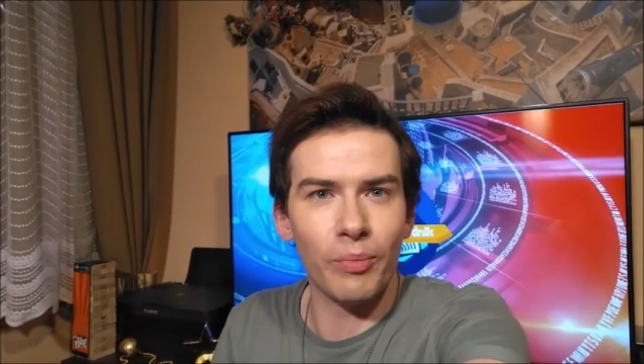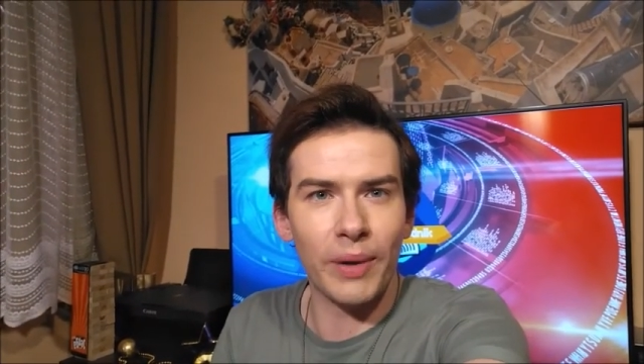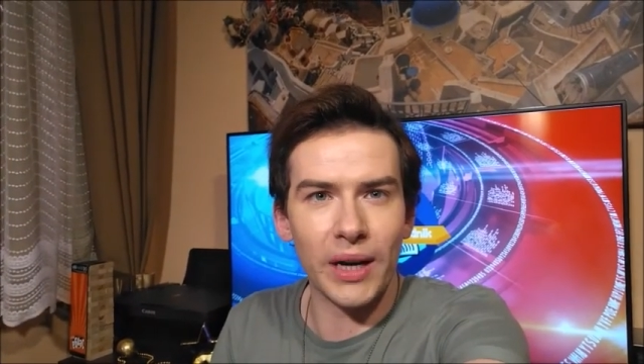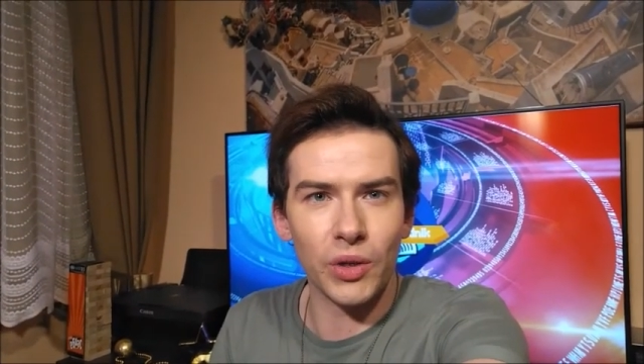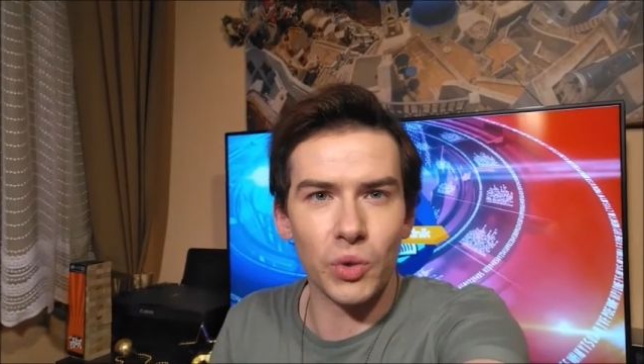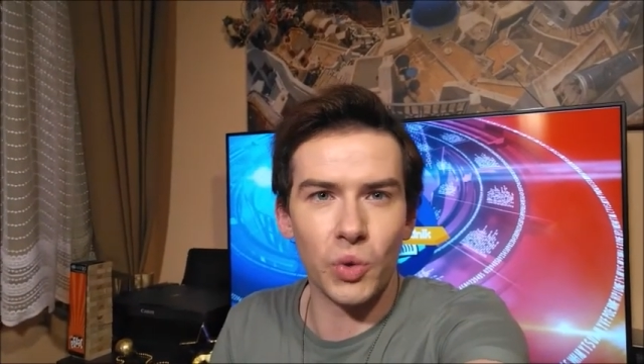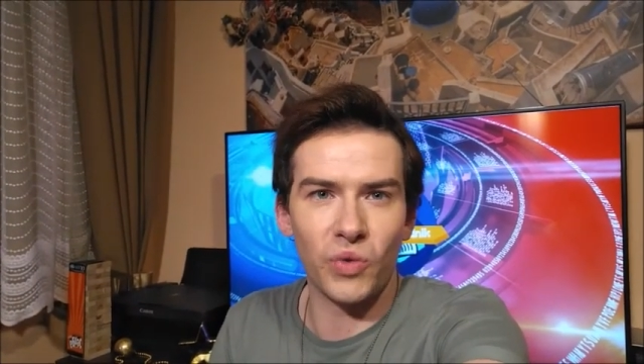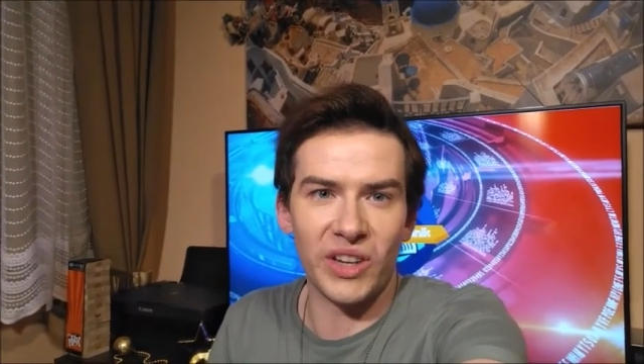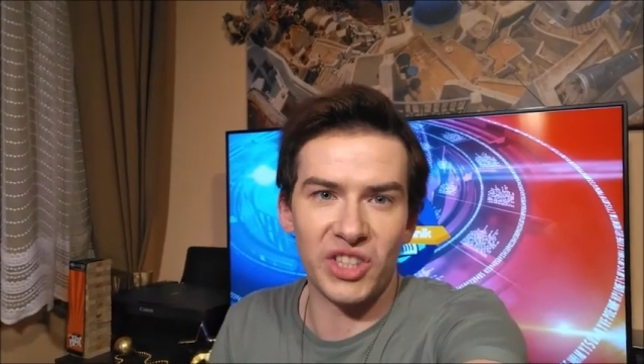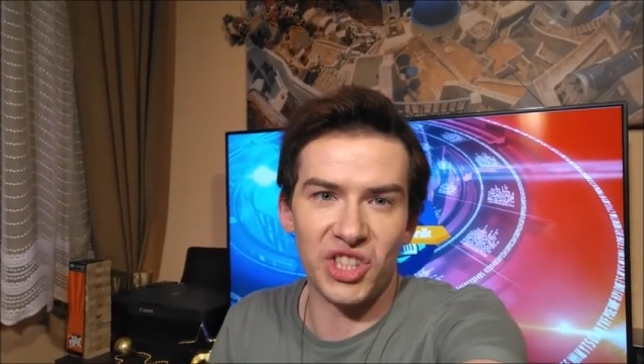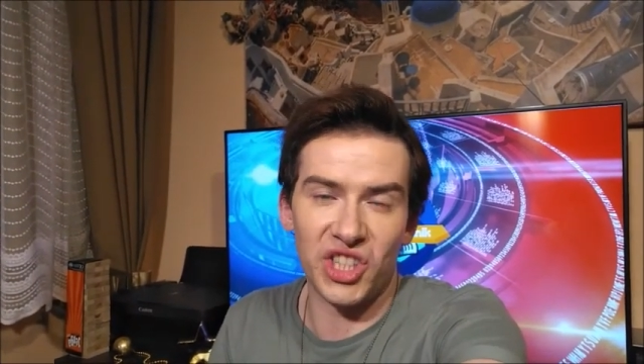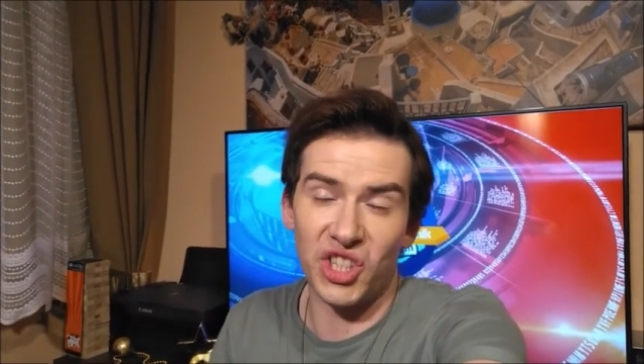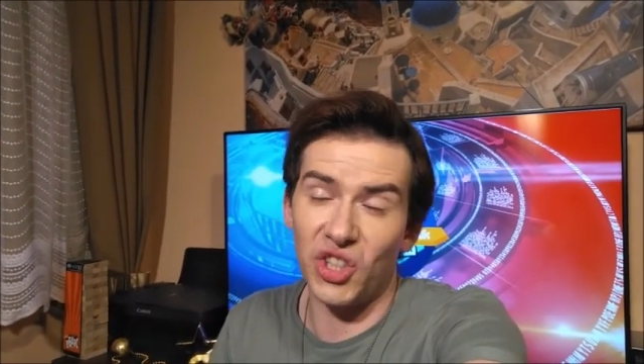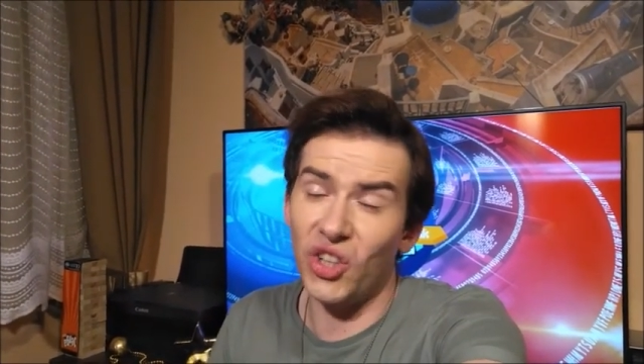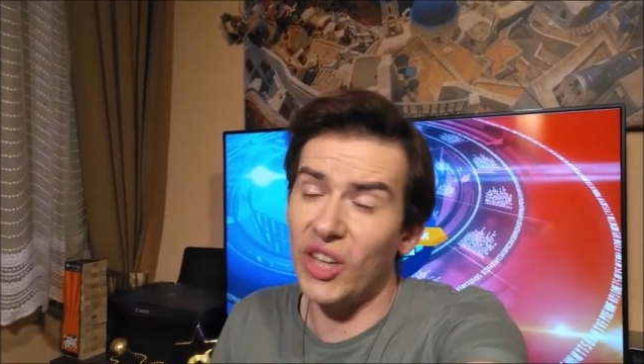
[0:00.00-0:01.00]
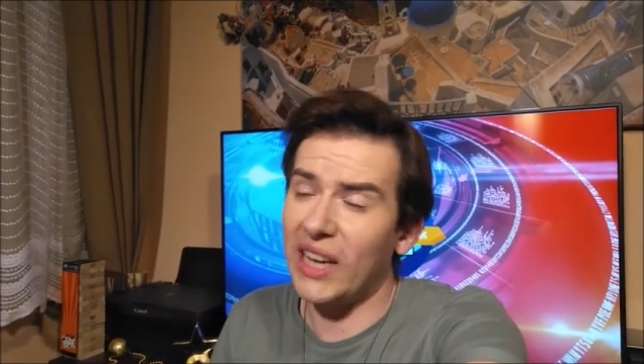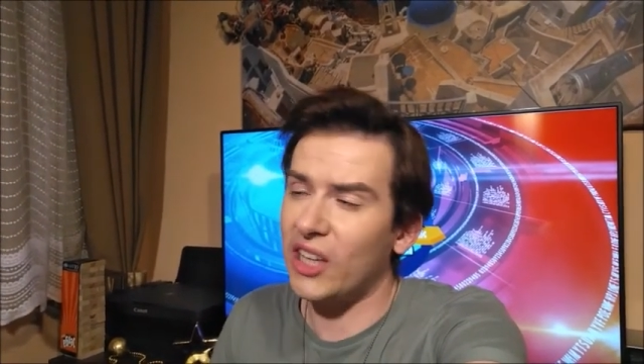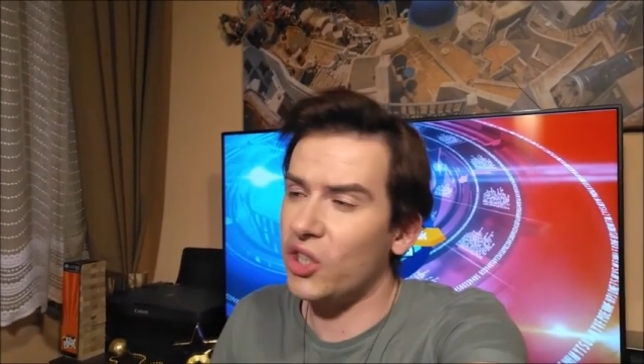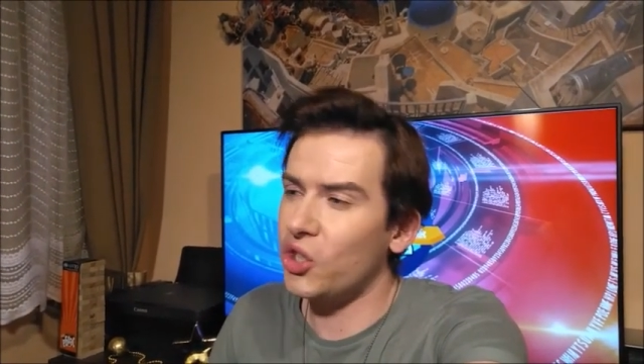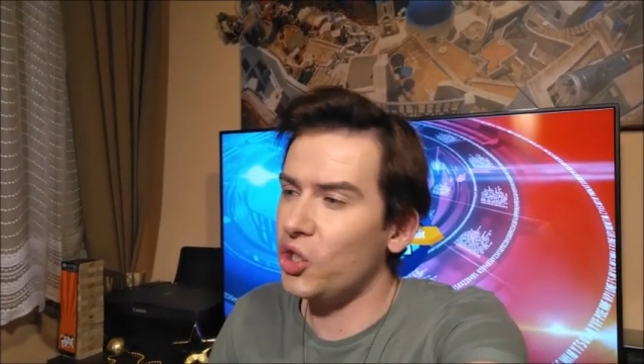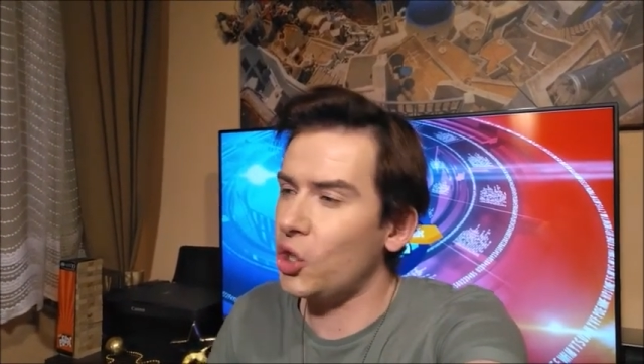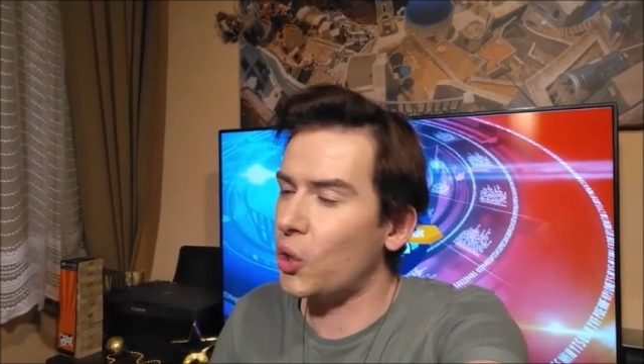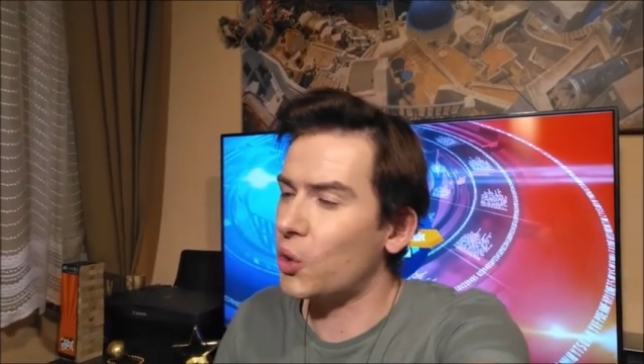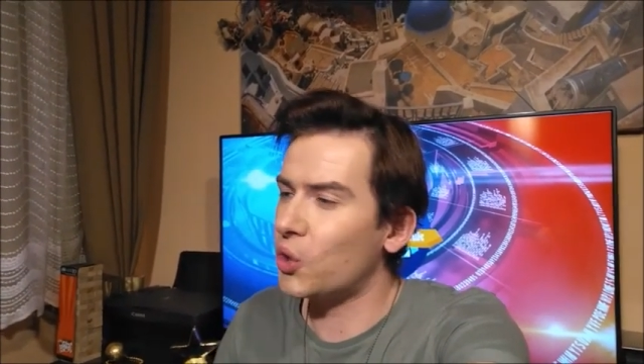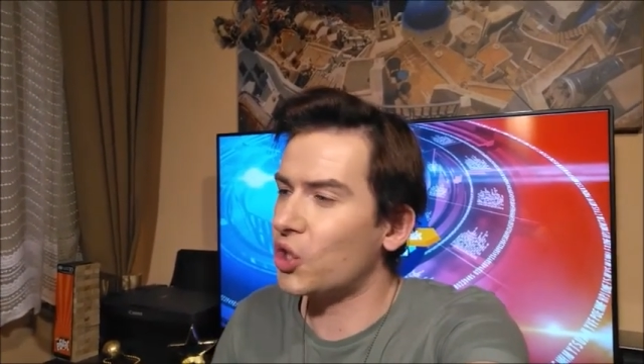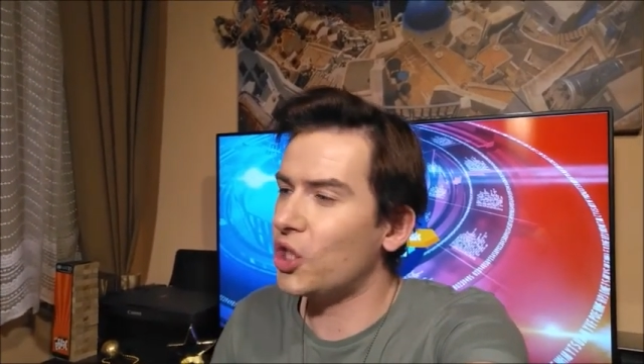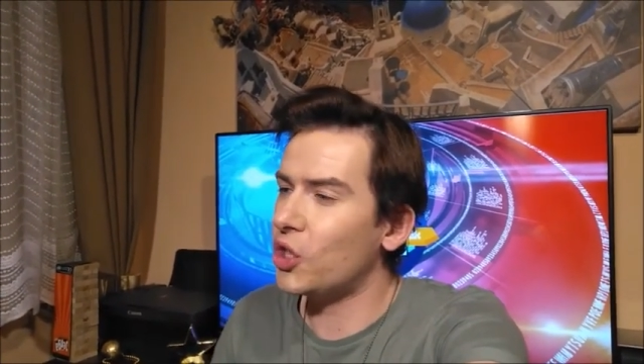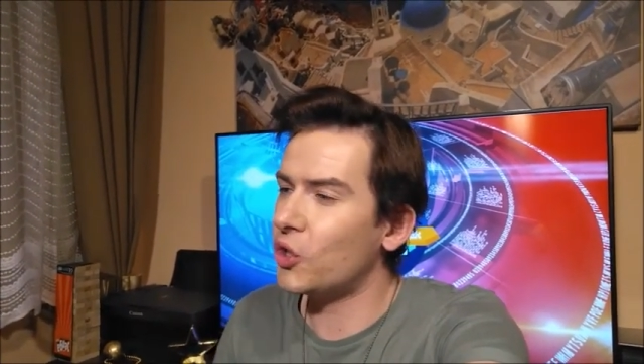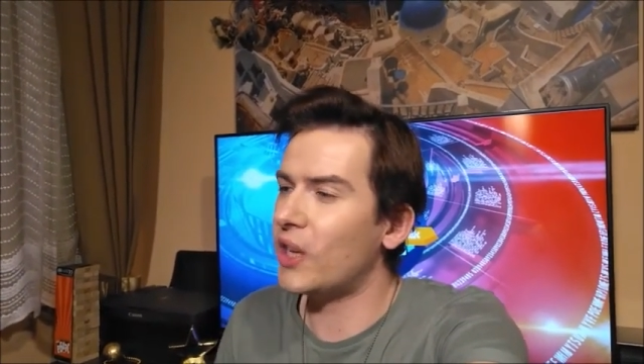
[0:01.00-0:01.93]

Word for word: oparciu właśnie czy o jakieś książki,